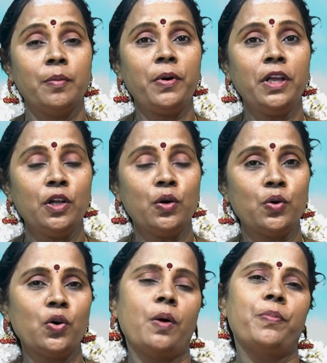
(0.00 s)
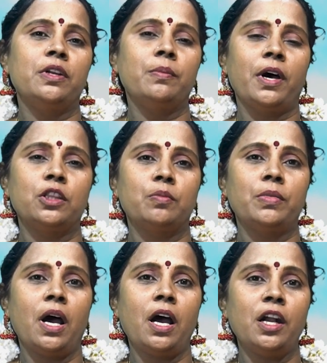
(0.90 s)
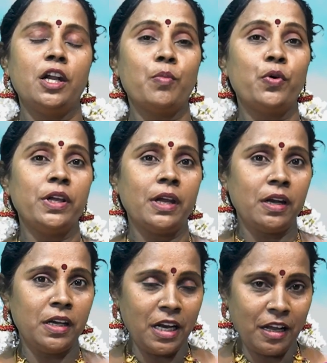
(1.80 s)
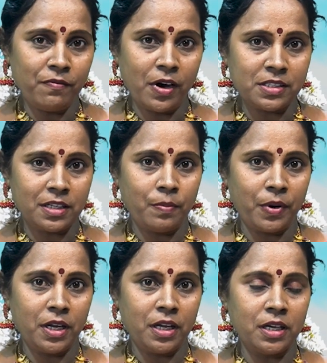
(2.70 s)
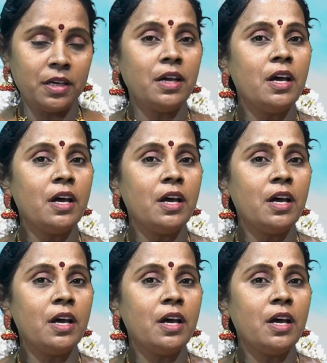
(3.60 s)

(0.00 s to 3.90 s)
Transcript: எப்படி இருக்கணும் அப்படின்னு பார்த்தோம்னா நம்மளுடைய நிலை வாசல் படிக்கு